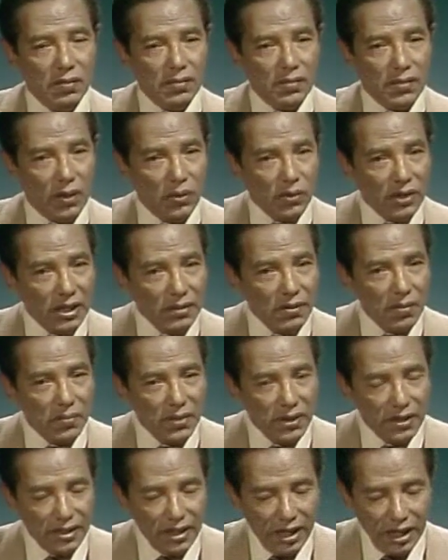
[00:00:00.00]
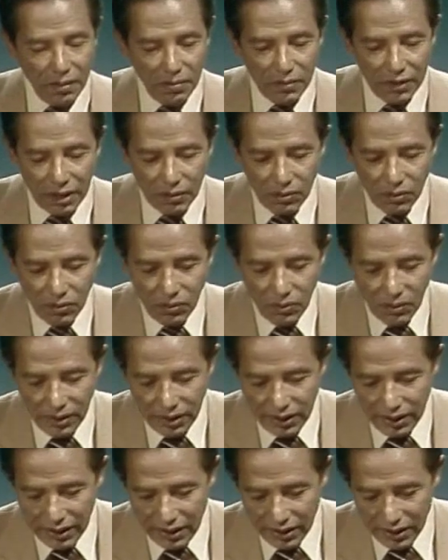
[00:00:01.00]
ما هو دايما بيدي علم إنه
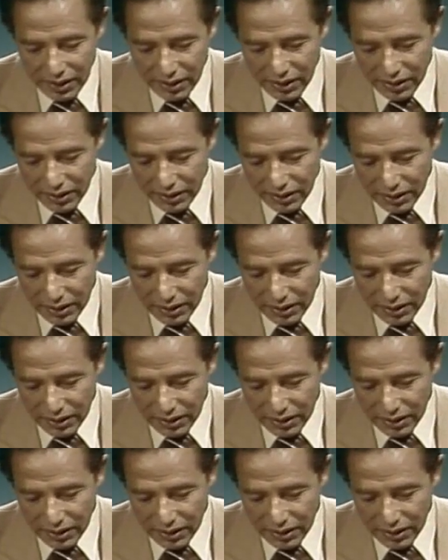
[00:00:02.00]
بيقول آه،